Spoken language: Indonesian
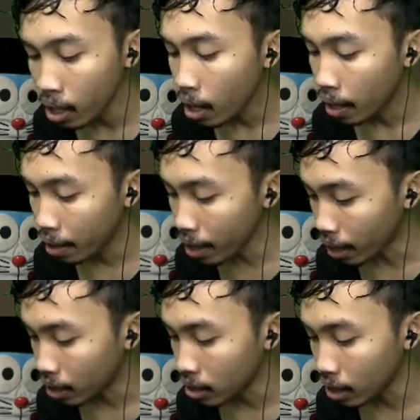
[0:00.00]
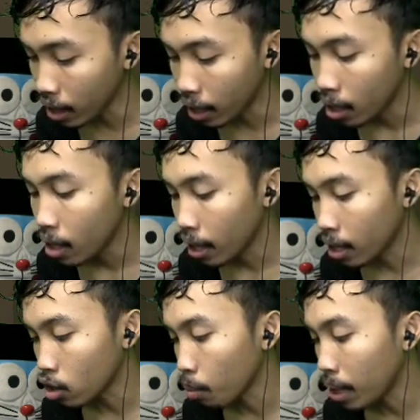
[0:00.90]
Nah, di sini
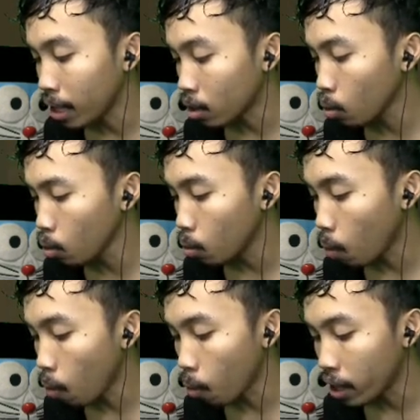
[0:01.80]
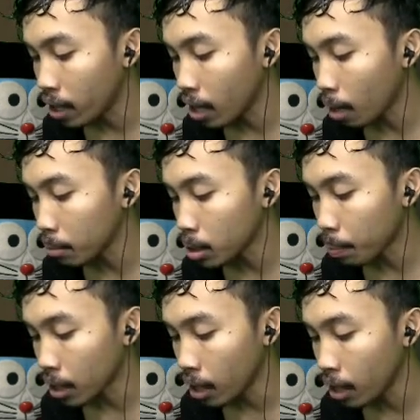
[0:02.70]
kita coba lihat dulu. Oh, ini dalamnya
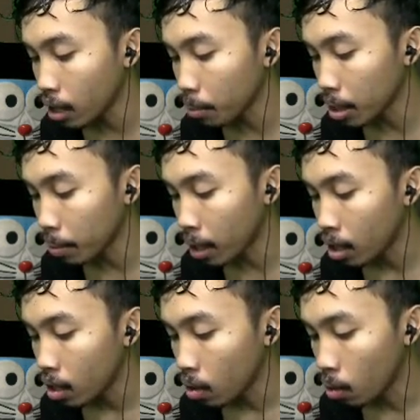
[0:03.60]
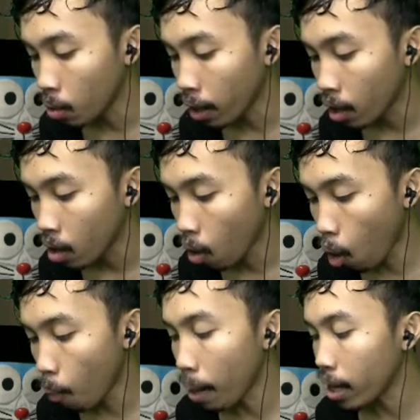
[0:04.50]
seperti ini teman-teman. Oke.
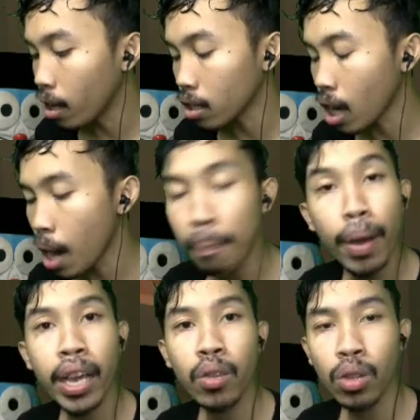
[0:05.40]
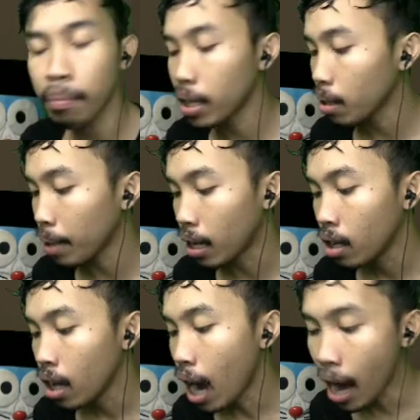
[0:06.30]
Oh my god, apa itu teman-teman?
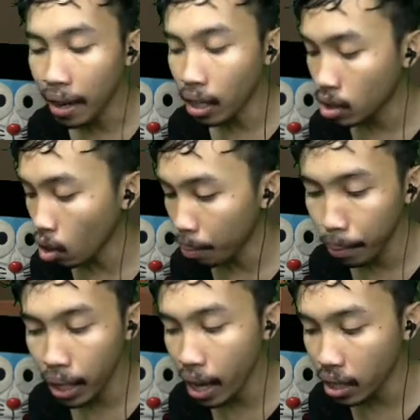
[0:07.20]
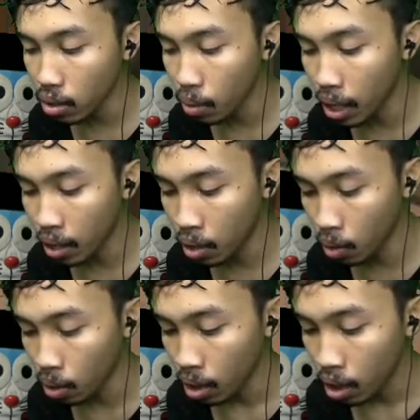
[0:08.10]
Ada zombie, gengs.
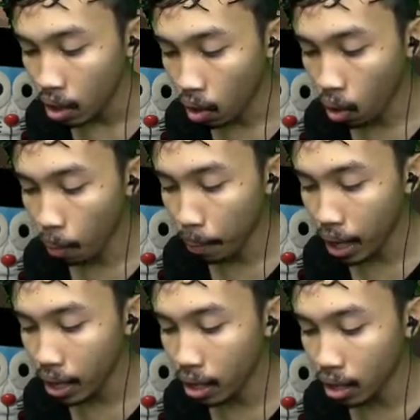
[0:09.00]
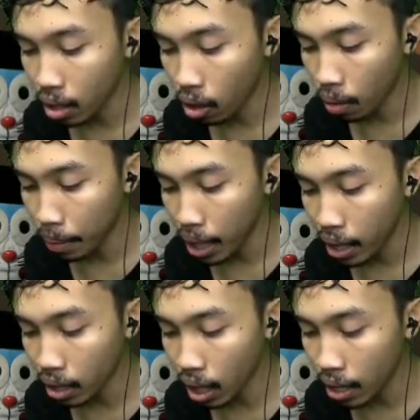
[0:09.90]
Waduh. Oh my god, oh my
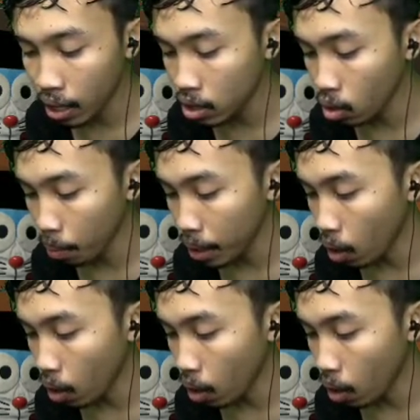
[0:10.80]
god, ada zombie.